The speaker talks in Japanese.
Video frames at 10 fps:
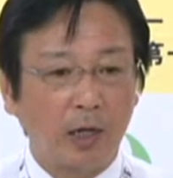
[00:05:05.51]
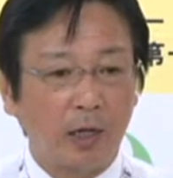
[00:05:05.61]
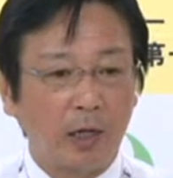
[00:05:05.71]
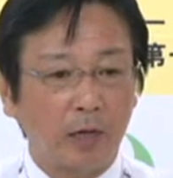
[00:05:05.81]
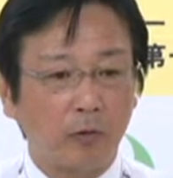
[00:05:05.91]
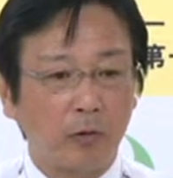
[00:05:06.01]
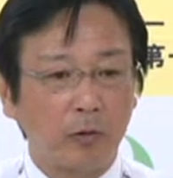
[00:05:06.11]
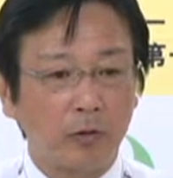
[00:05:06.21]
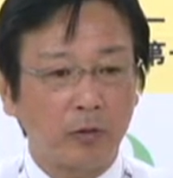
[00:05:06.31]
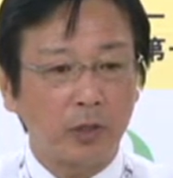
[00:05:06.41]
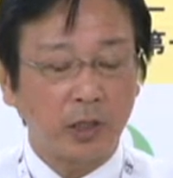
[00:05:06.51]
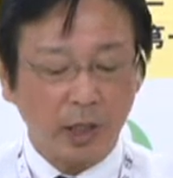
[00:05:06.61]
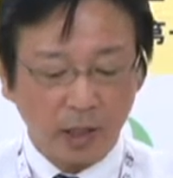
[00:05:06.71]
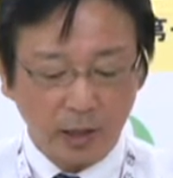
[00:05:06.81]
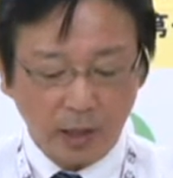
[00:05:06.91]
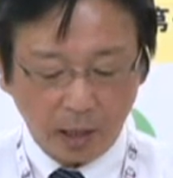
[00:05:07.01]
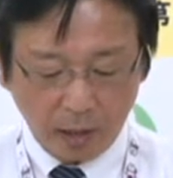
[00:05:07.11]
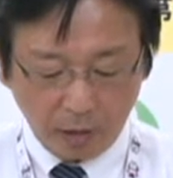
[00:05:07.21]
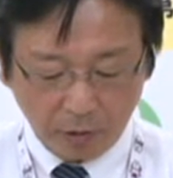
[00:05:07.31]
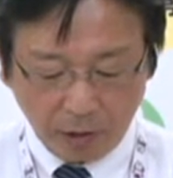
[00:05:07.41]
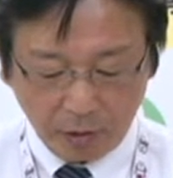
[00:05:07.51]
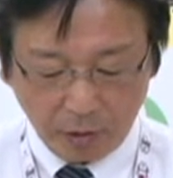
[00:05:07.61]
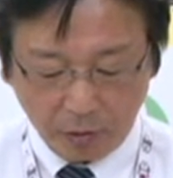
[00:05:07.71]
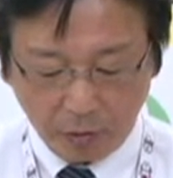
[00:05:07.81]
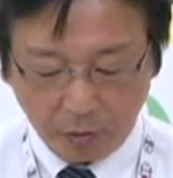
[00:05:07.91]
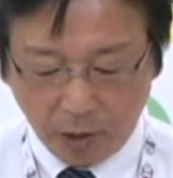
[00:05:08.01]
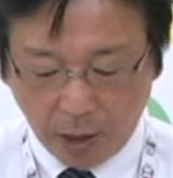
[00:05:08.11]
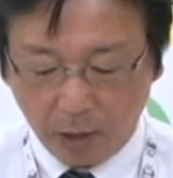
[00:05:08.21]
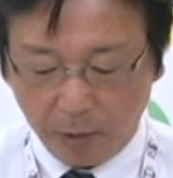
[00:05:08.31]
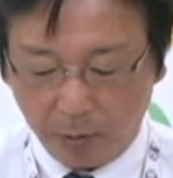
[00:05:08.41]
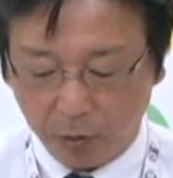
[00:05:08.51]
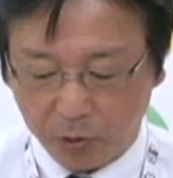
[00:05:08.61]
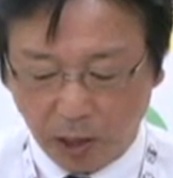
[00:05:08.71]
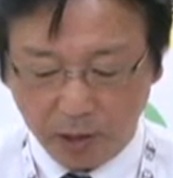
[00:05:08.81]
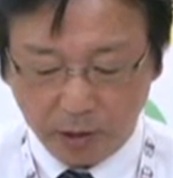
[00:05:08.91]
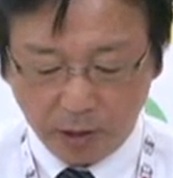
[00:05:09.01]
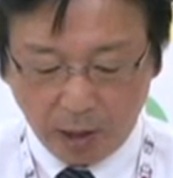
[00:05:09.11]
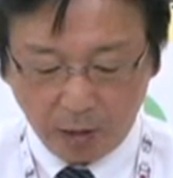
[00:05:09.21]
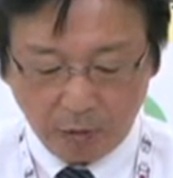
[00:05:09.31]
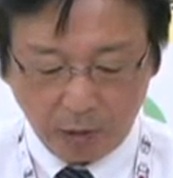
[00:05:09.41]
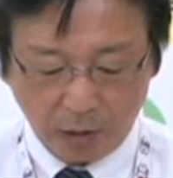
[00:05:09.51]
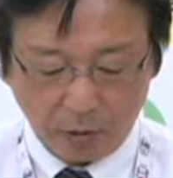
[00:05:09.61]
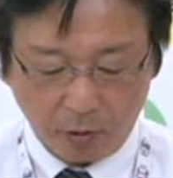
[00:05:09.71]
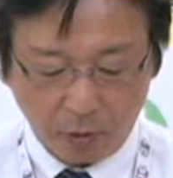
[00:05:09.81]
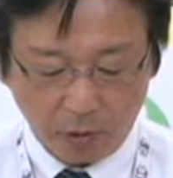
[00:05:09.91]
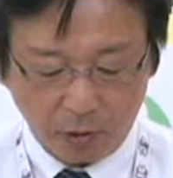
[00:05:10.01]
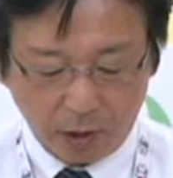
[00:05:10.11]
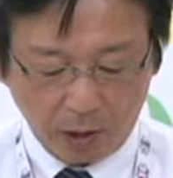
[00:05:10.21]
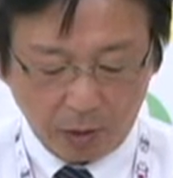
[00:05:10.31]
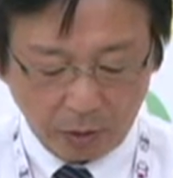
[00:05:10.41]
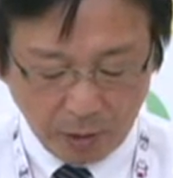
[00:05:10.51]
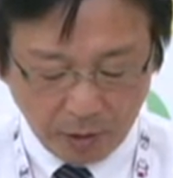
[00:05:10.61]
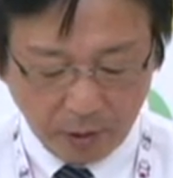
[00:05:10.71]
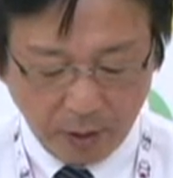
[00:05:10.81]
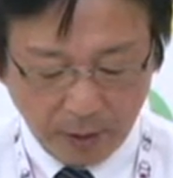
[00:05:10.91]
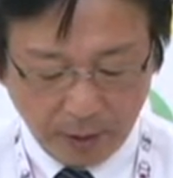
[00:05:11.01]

え交流するきっかけになったとかっていうことであれば、もう大成功だと思っております。